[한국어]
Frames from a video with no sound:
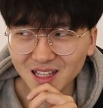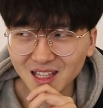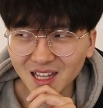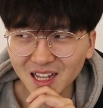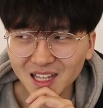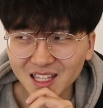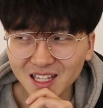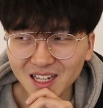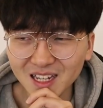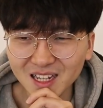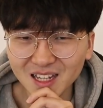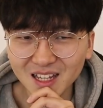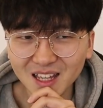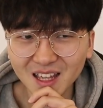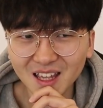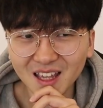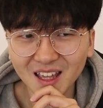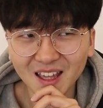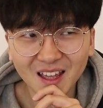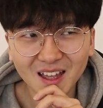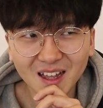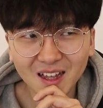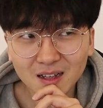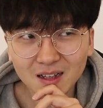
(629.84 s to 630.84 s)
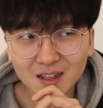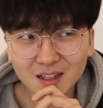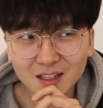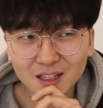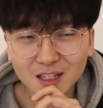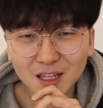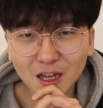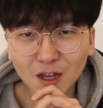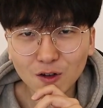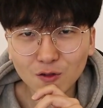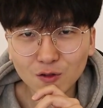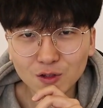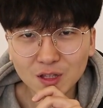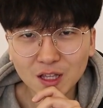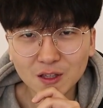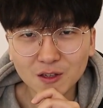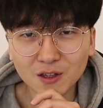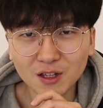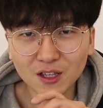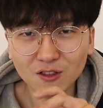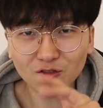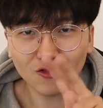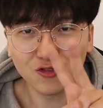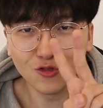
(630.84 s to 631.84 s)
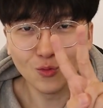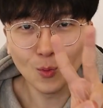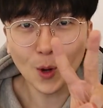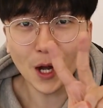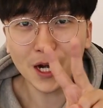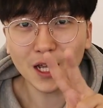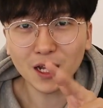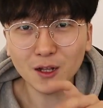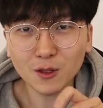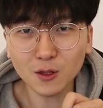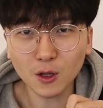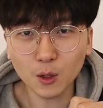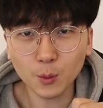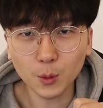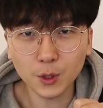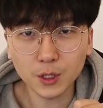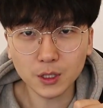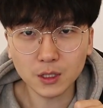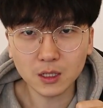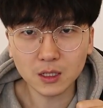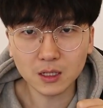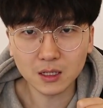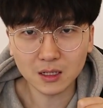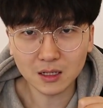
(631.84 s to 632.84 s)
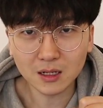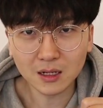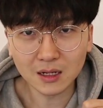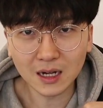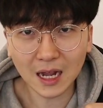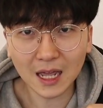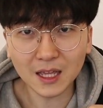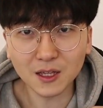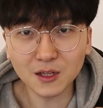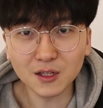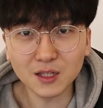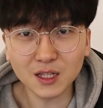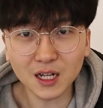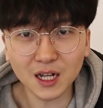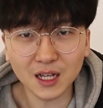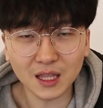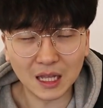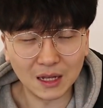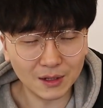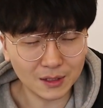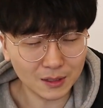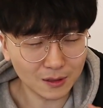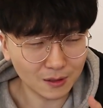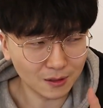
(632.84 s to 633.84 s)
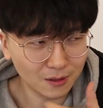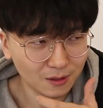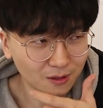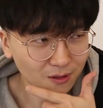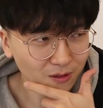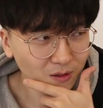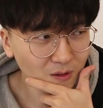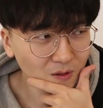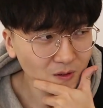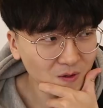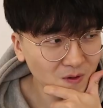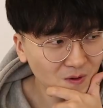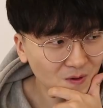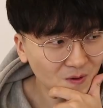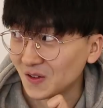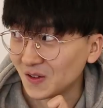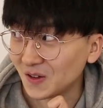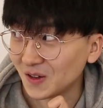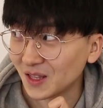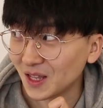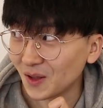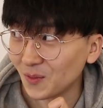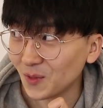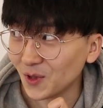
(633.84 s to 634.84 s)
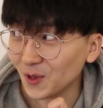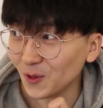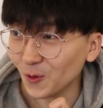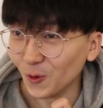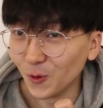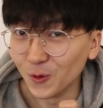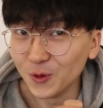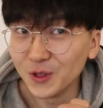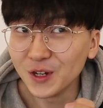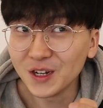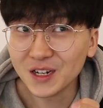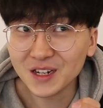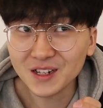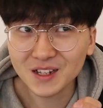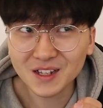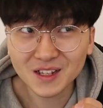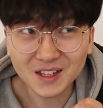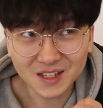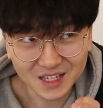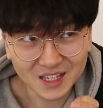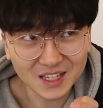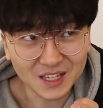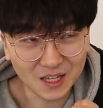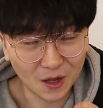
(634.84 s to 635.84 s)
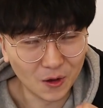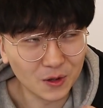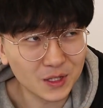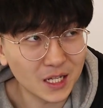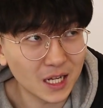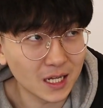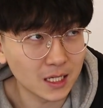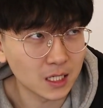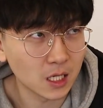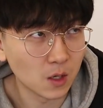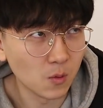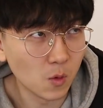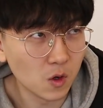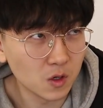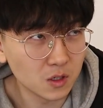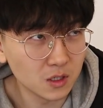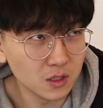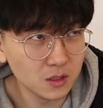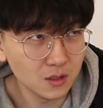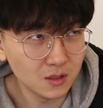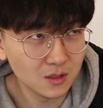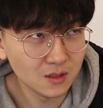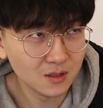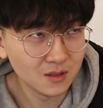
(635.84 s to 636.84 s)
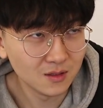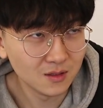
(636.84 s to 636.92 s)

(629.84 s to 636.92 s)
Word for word: 뜻하지 않게 지하국 대적이 두 마리가 떠버리는 레전드가 나왔어요 그렇다면 오늘 이 영상의 제목은